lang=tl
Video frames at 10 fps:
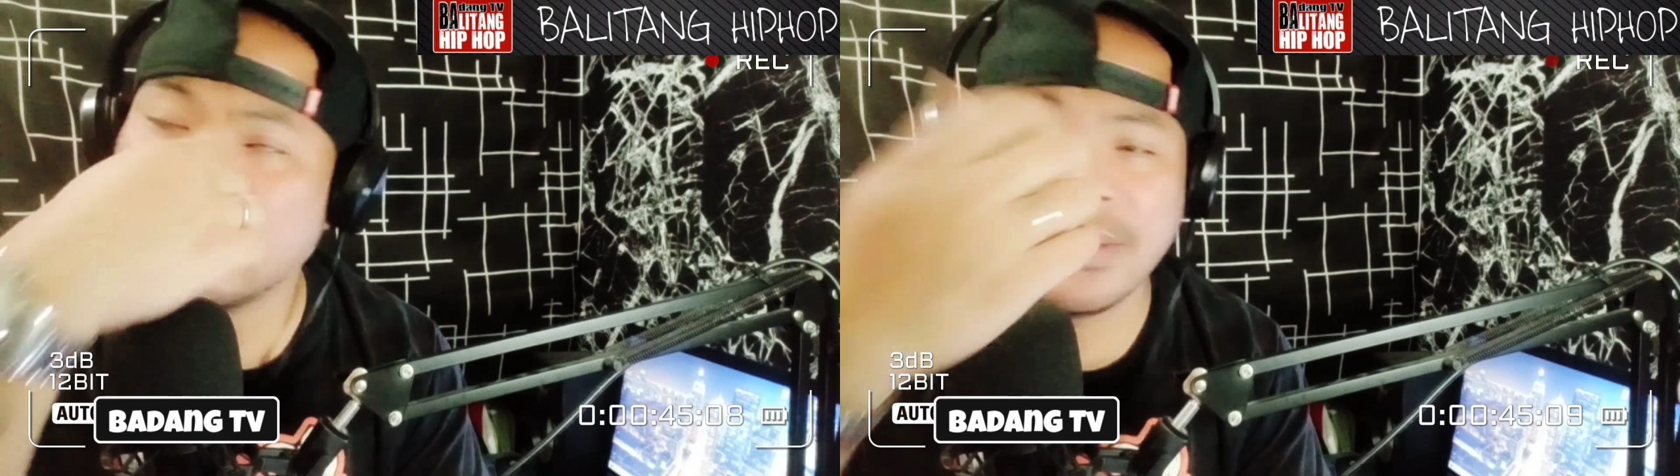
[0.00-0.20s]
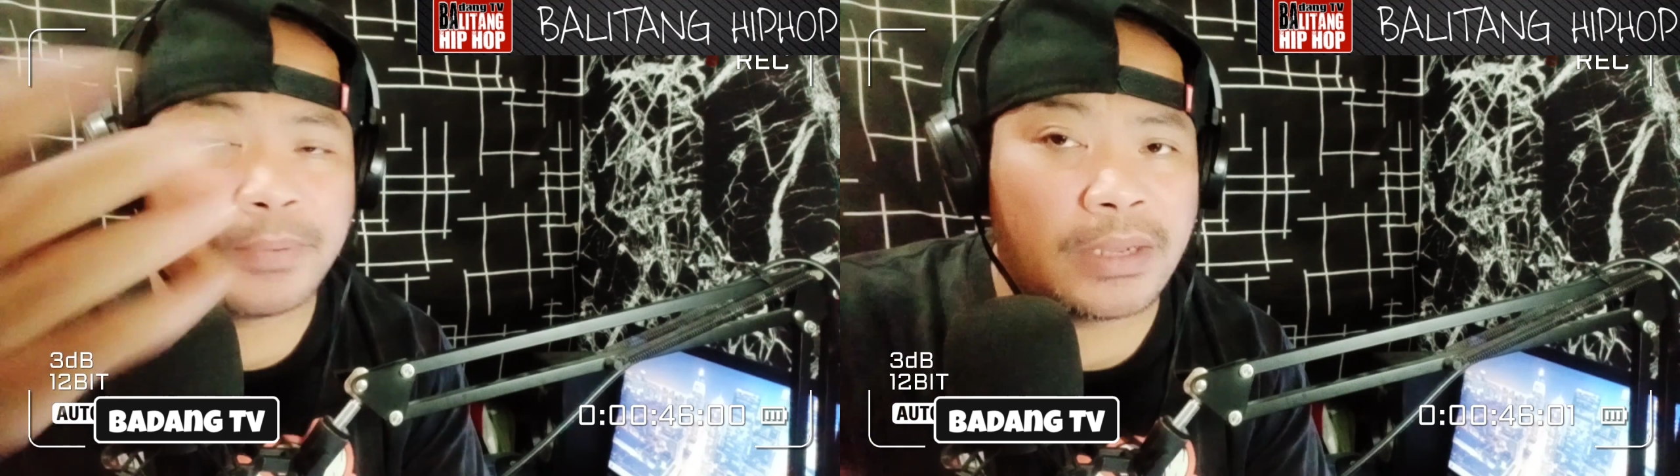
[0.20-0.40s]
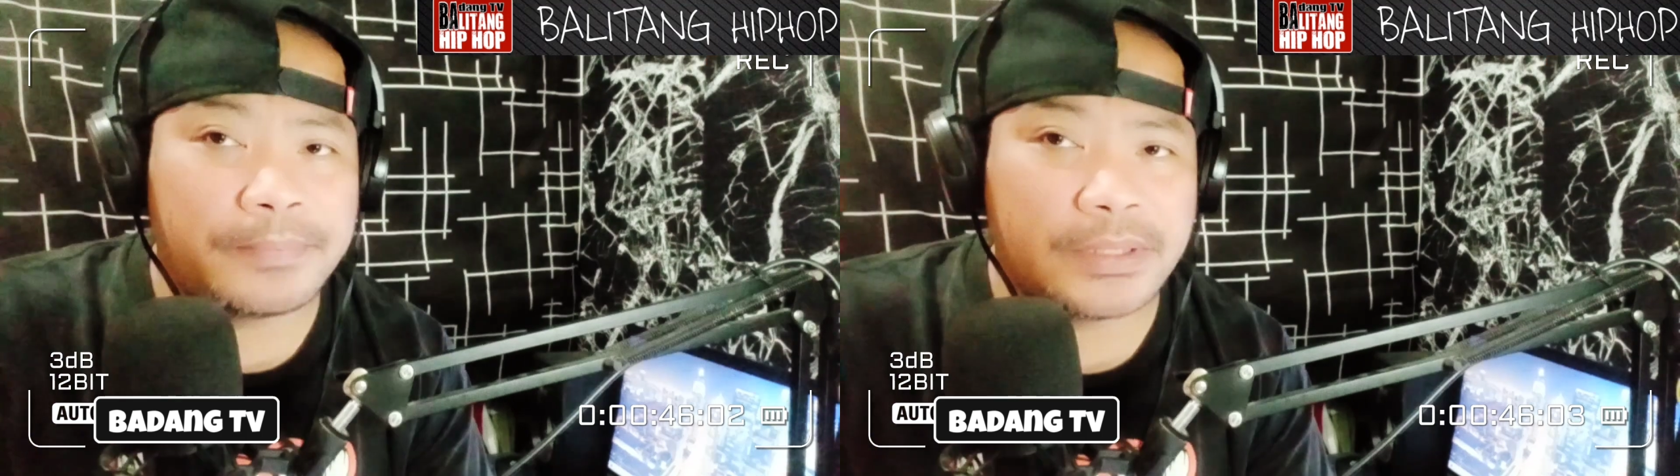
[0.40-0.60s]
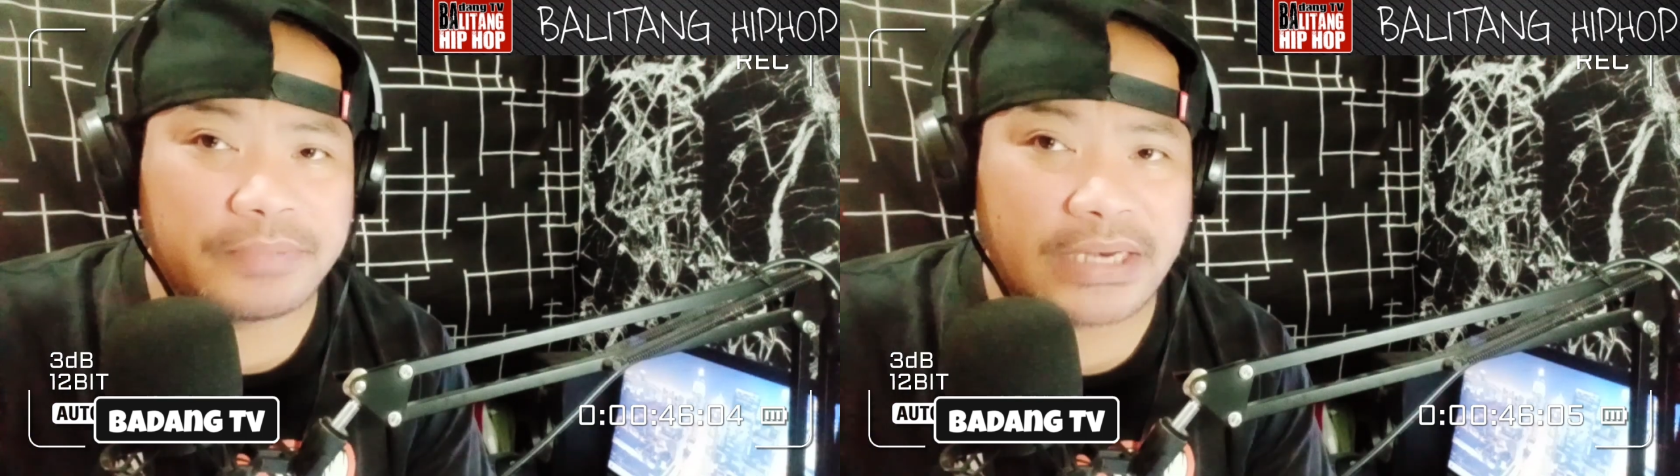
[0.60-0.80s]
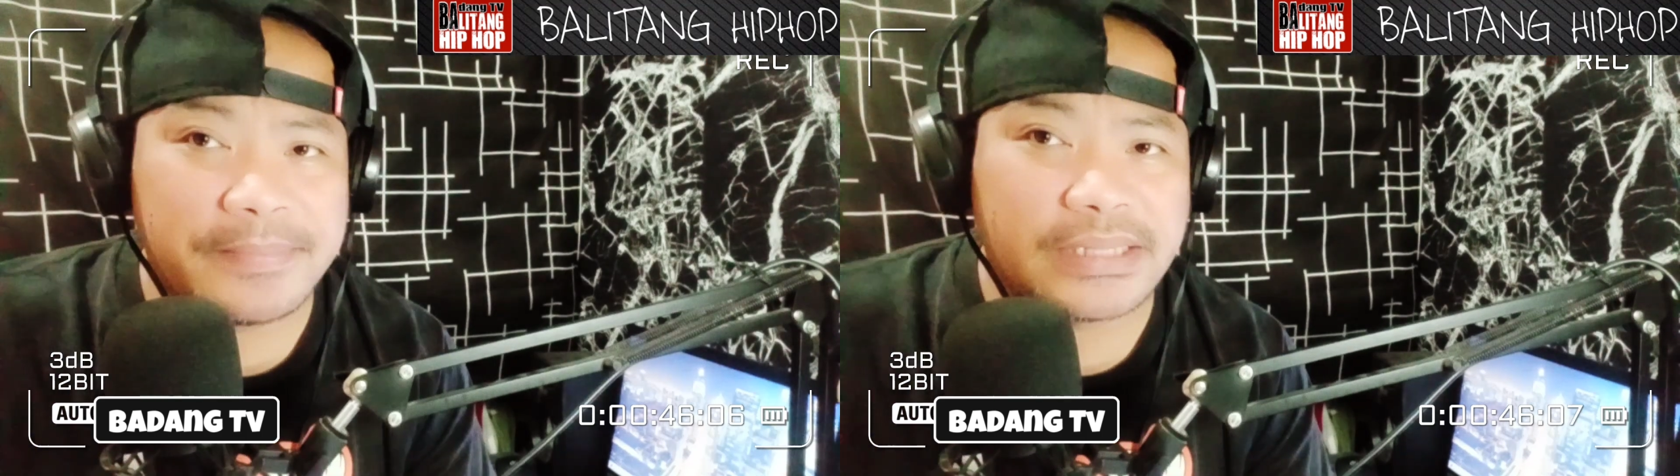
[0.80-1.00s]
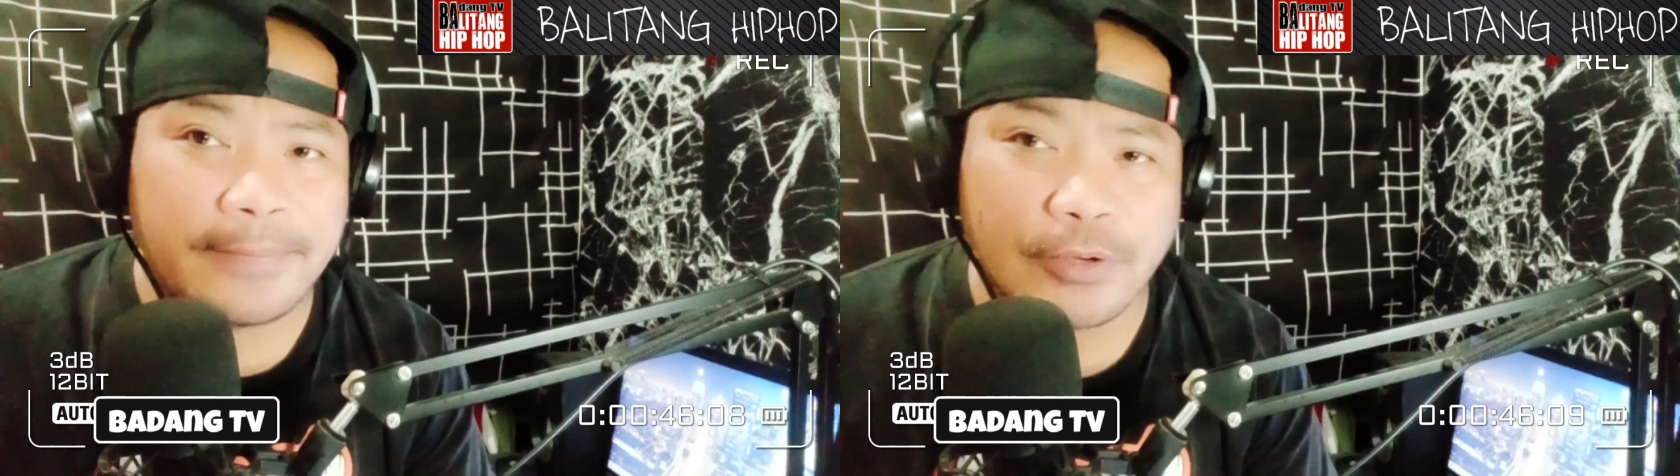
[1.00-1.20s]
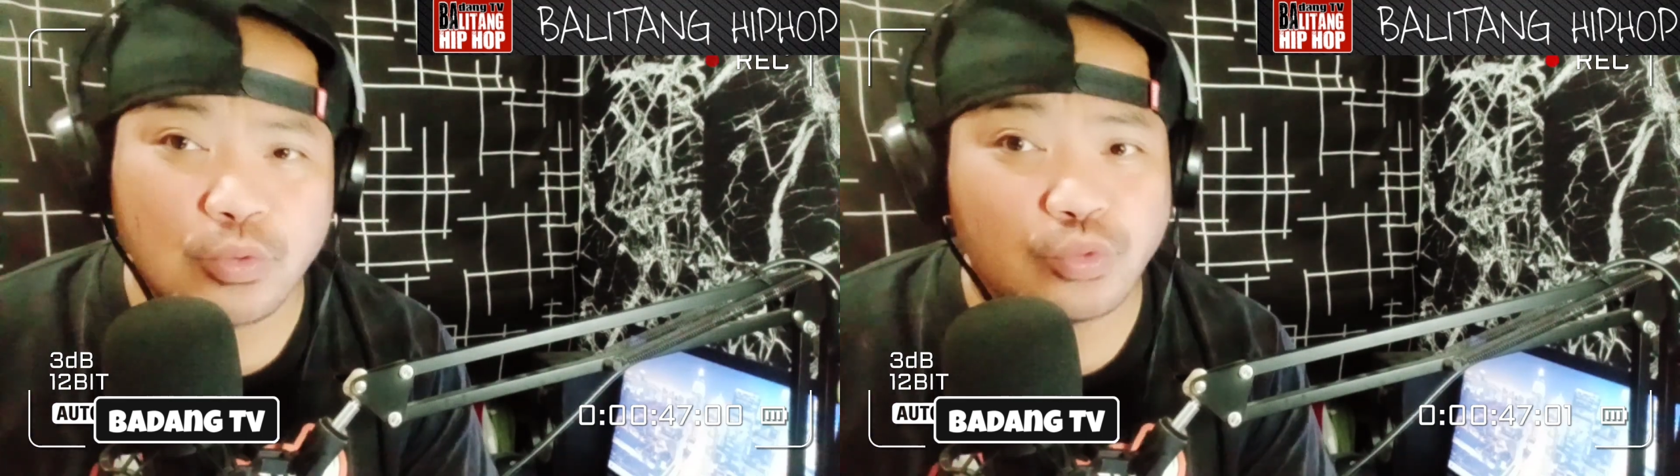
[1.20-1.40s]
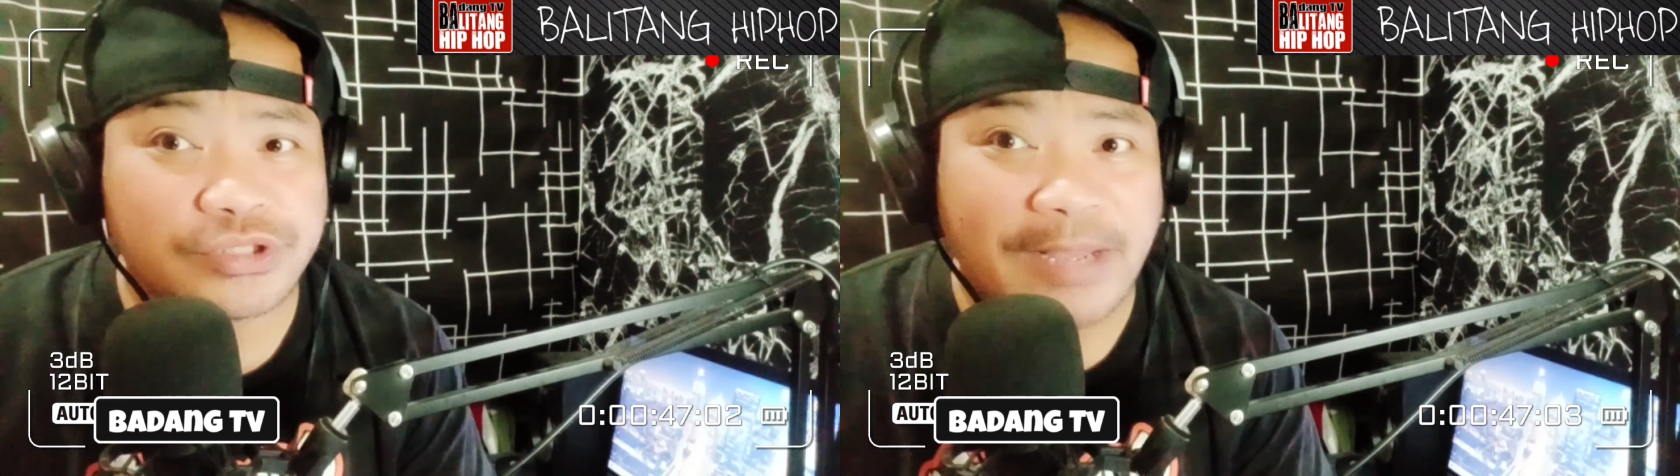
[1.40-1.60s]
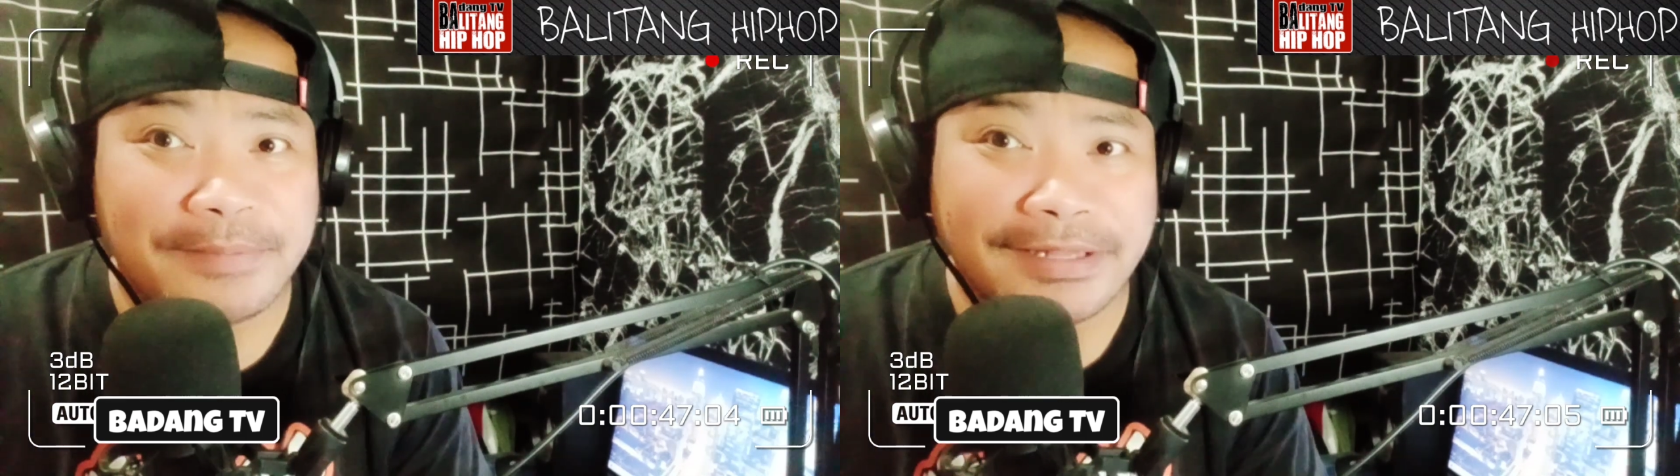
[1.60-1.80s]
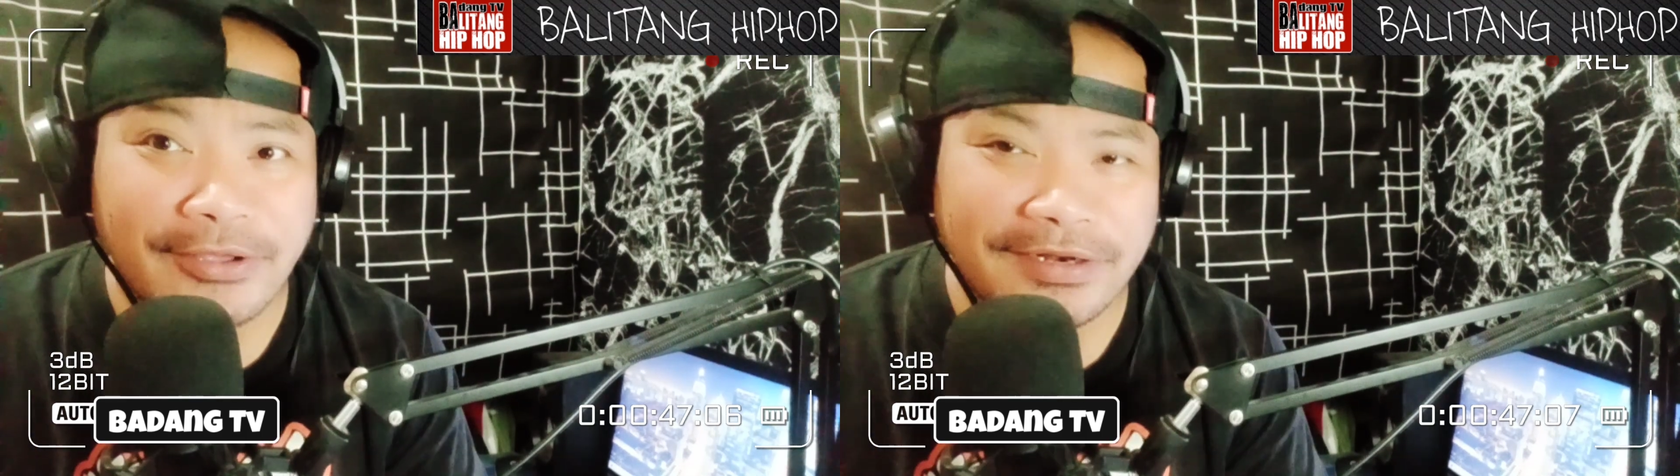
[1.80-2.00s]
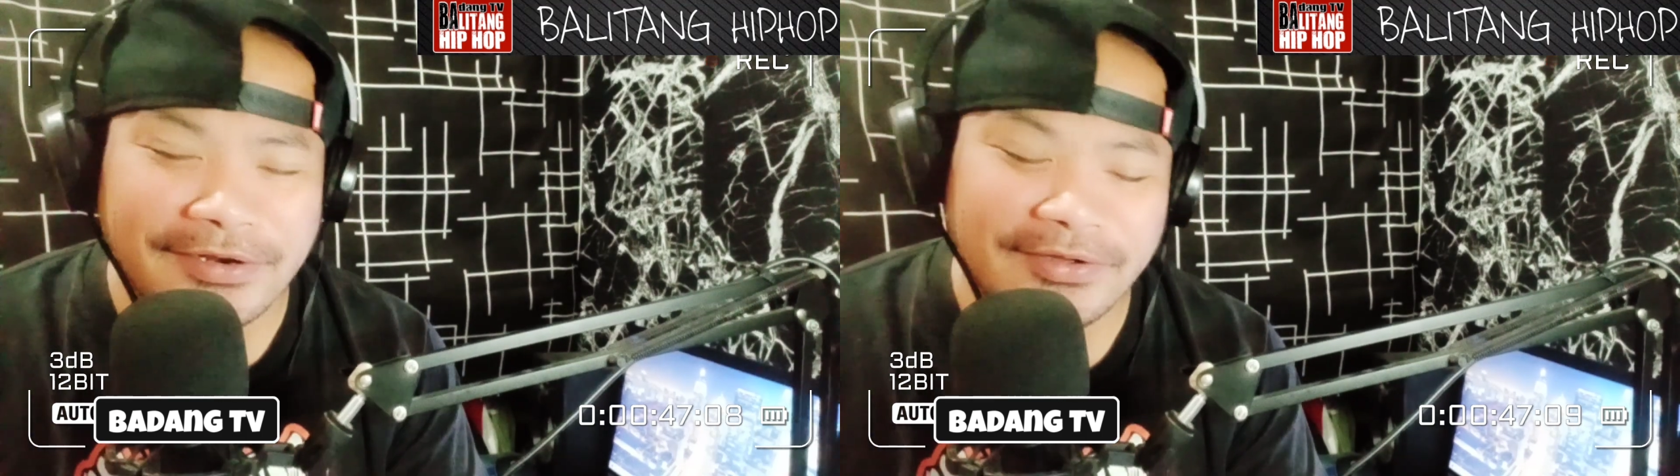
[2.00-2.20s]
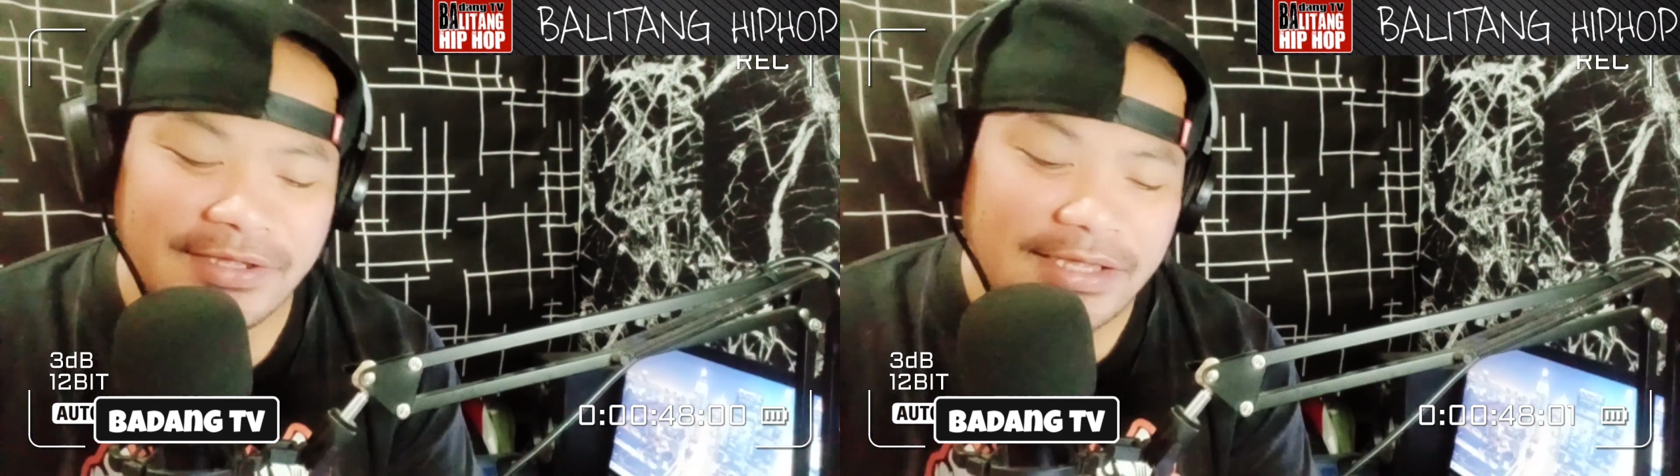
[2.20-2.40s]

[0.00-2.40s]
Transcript: Hip Hop at marami tayong pag-uusapan ngayon. Ano?